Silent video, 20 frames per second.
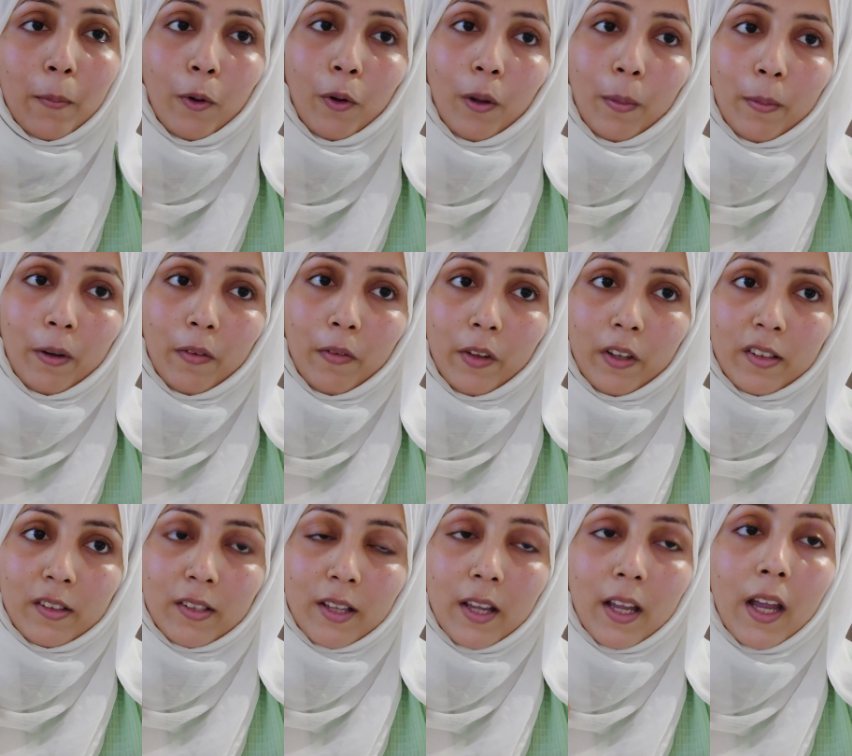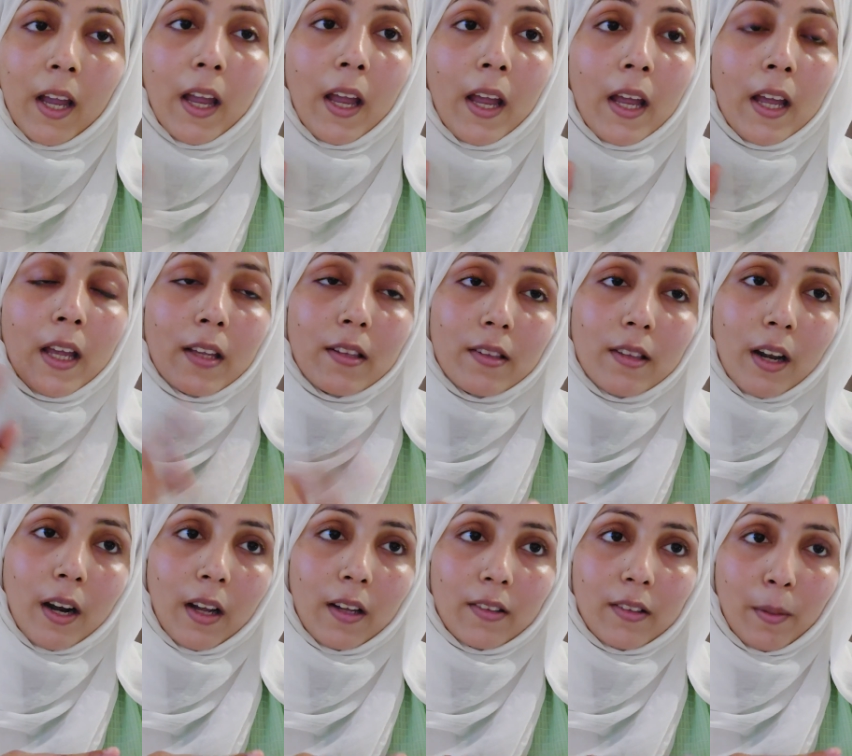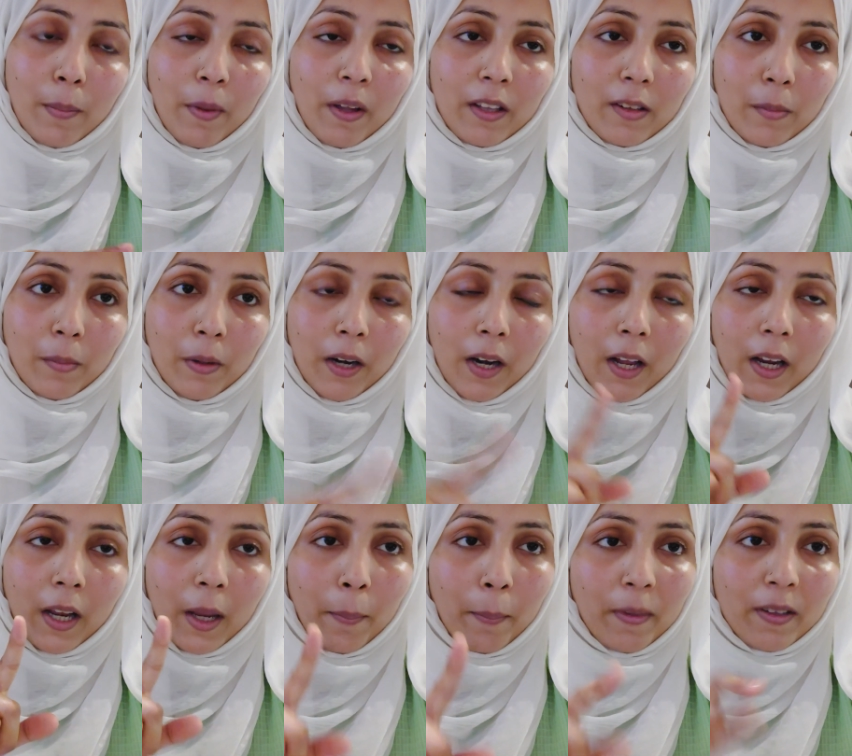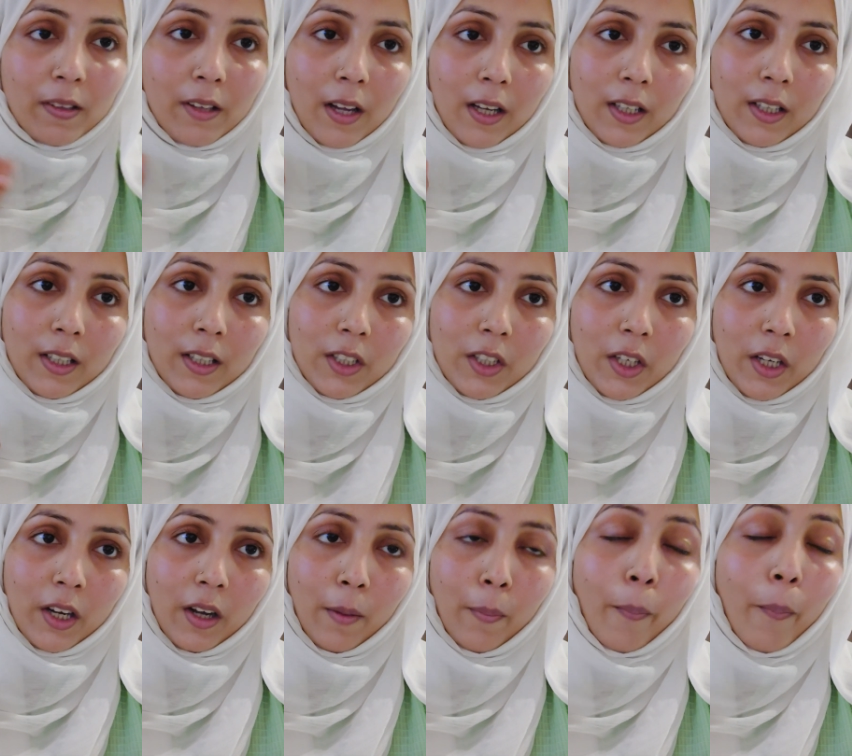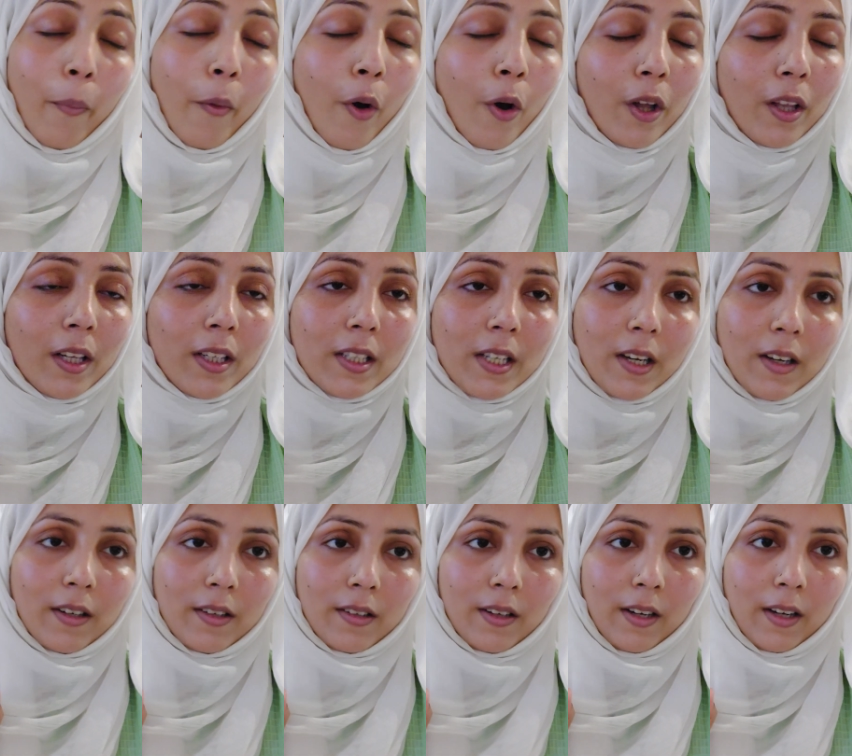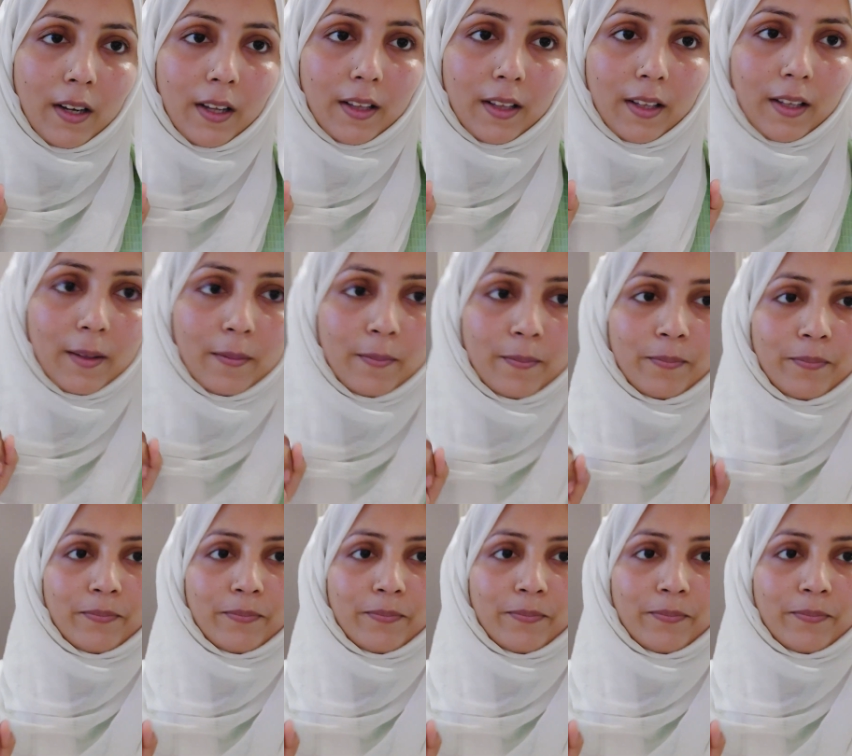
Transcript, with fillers: आप लोग अपने फेस की इस तरह से फेस बना के मसाज दीजिएगा बहुत अच्छा रिजल्ट आता है